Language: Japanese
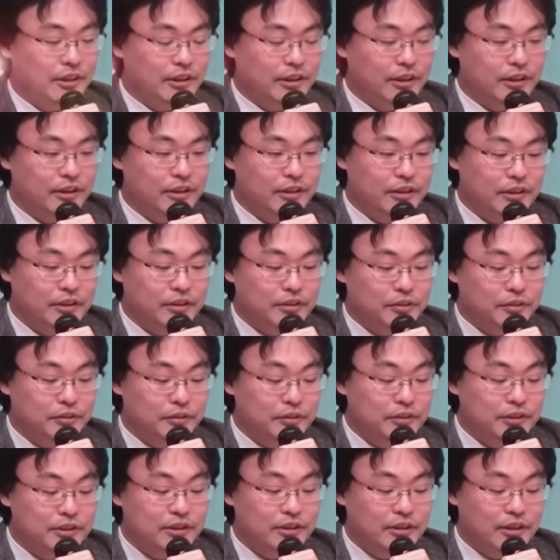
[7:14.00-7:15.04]
金がどういうふう
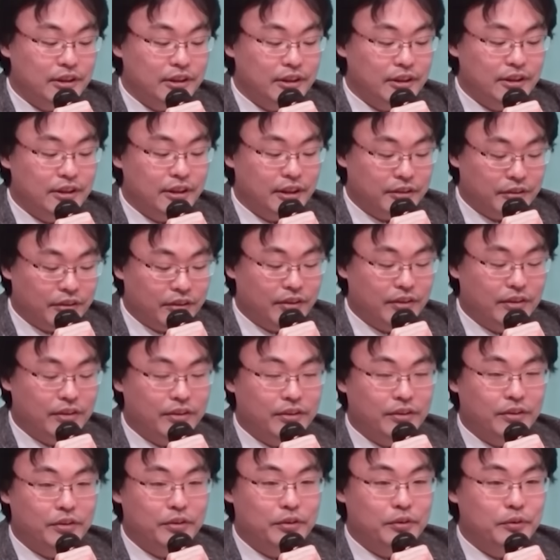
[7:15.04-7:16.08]
に使われてんだと
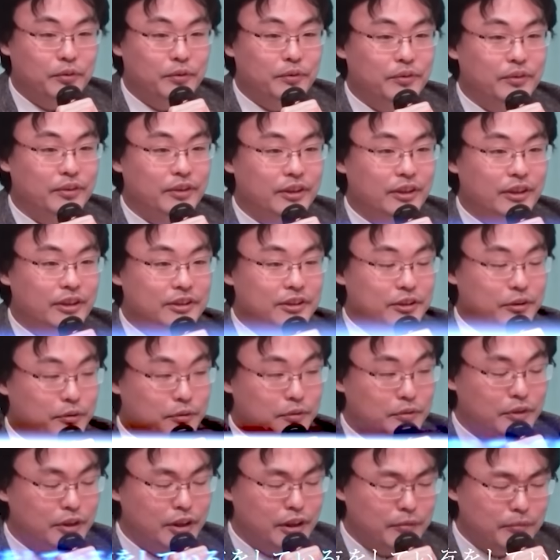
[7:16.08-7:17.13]
いうことに関して本
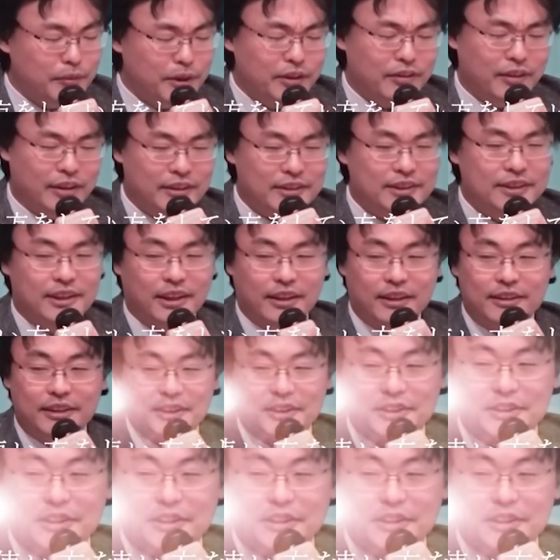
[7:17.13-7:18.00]
当に意味のある使い方し